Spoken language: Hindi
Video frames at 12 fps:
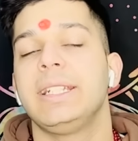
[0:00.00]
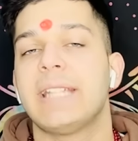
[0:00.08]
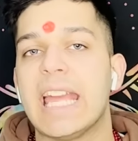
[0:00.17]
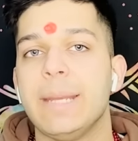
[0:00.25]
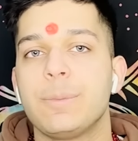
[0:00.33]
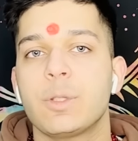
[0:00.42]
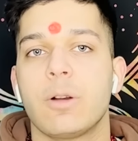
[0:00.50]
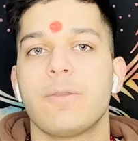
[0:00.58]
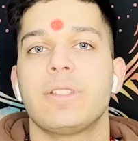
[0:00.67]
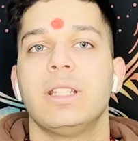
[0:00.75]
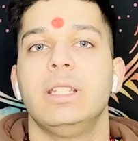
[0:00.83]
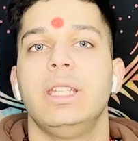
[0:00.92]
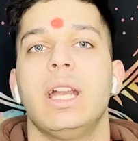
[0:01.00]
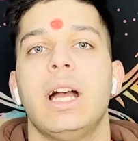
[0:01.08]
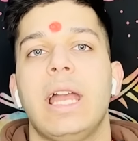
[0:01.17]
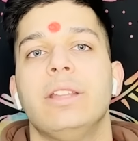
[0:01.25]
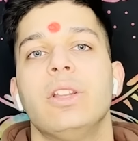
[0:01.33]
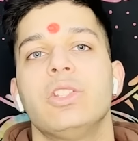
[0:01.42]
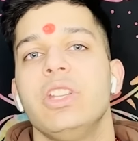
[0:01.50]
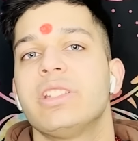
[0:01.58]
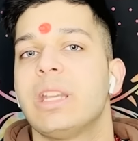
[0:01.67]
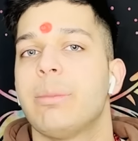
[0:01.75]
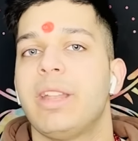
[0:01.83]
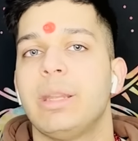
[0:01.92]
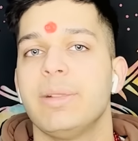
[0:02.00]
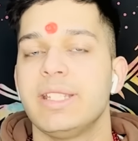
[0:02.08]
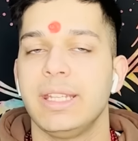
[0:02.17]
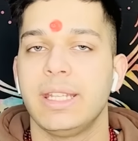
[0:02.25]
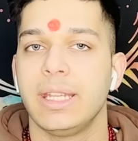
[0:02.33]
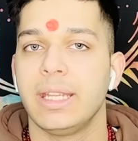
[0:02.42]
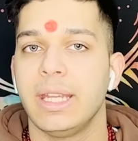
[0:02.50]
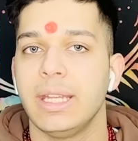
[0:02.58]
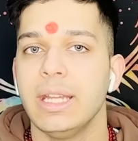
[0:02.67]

टाइप्स ऑफ सिद्धियां एनर्जीज के बारे में सीखेंगे